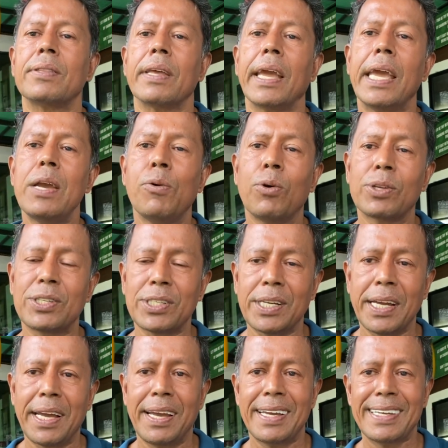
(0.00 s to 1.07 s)
এই হচ্ছে
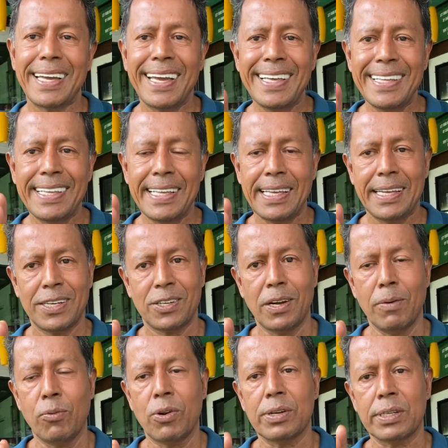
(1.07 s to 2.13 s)
এই
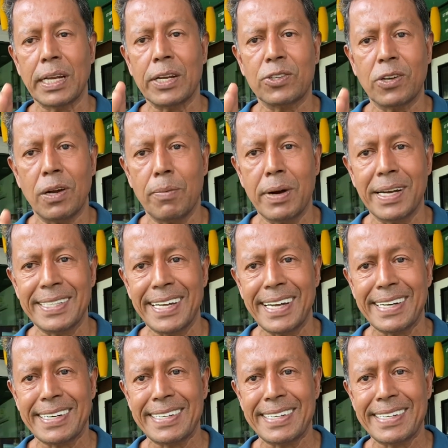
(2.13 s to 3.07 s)
সমস্যার সমাধান